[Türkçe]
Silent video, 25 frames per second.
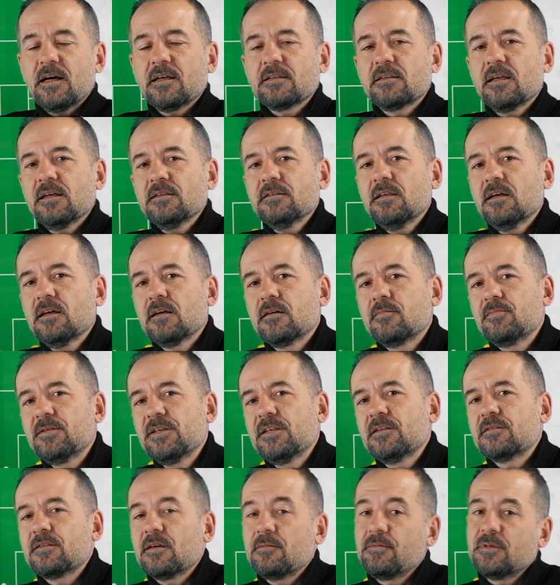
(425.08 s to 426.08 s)
A'dan
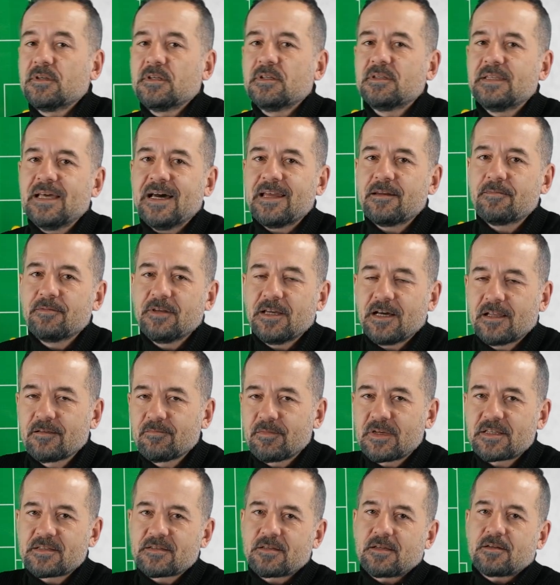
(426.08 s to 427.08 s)
bir tabii ki derbi
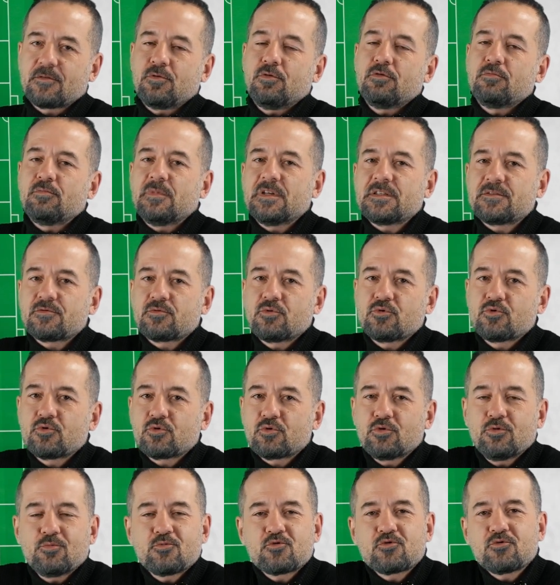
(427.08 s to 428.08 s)
almazsak olmaz.
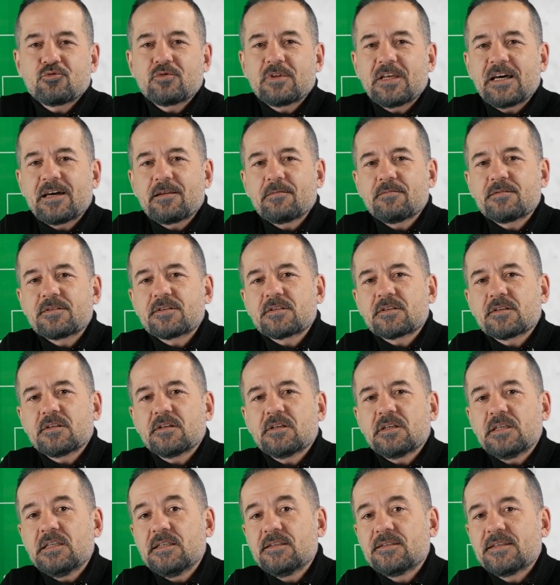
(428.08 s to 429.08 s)
Çocukluğumuzun
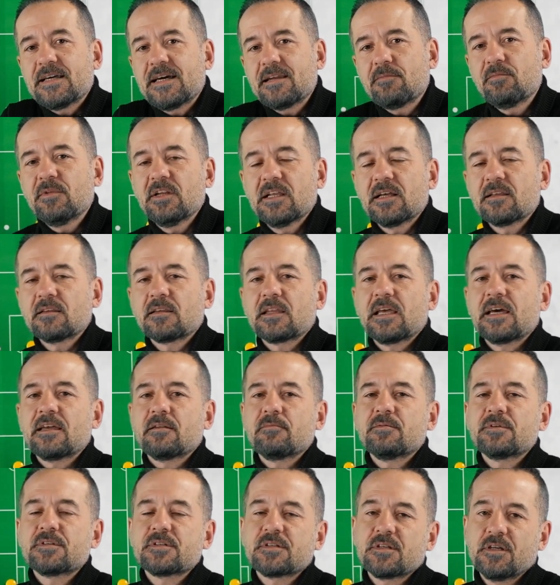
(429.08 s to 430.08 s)
derbisi, Inter Milan
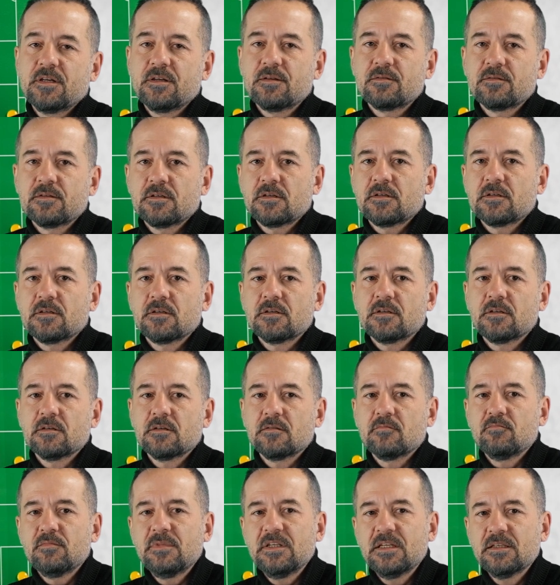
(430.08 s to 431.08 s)
derbisi. Ee,
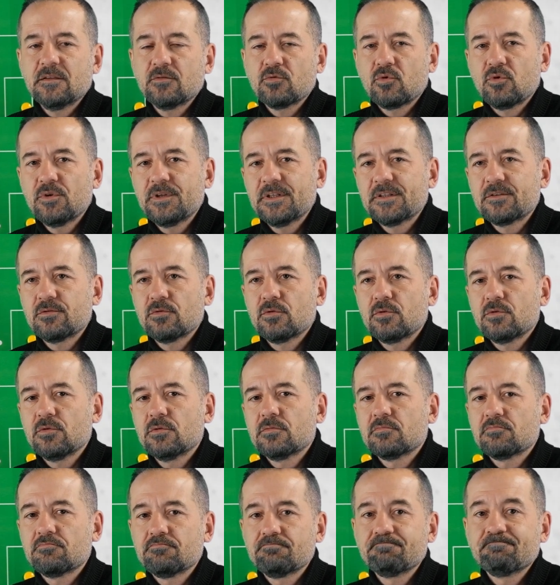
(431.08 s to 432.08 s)
Milan'ın oynadığı
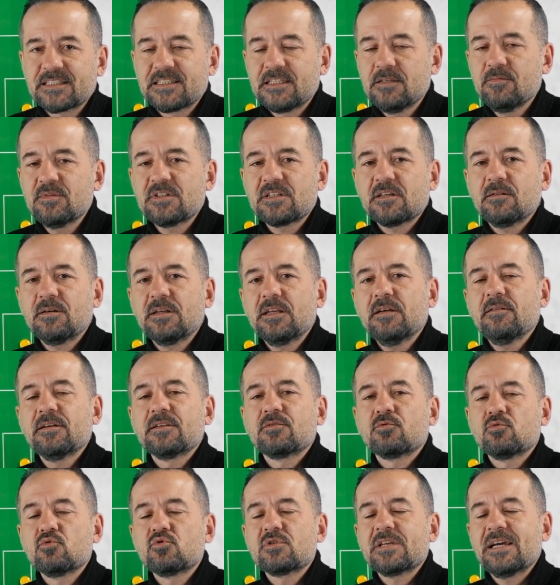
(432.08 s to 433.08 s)
oyun kimi zaman
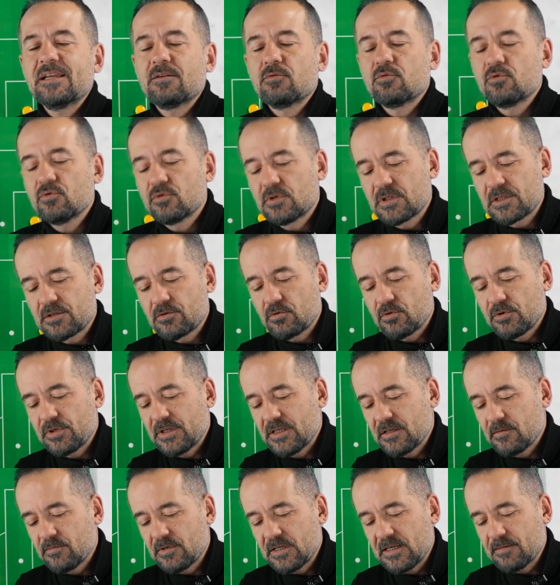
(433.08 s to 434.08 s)
evet güzel oyunları
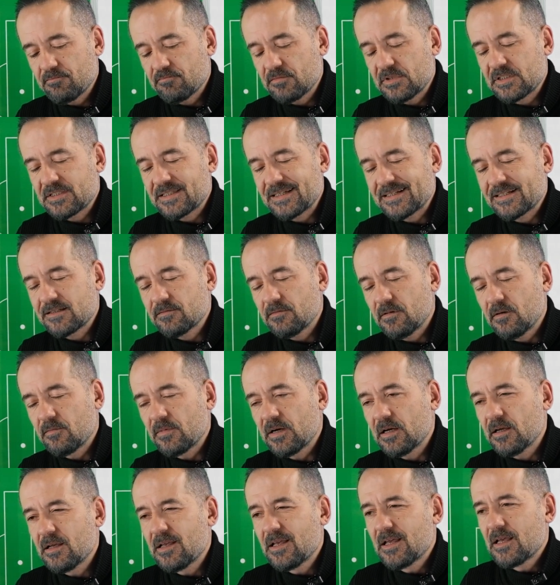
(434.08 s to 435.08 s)
oynayabilen bir takım ama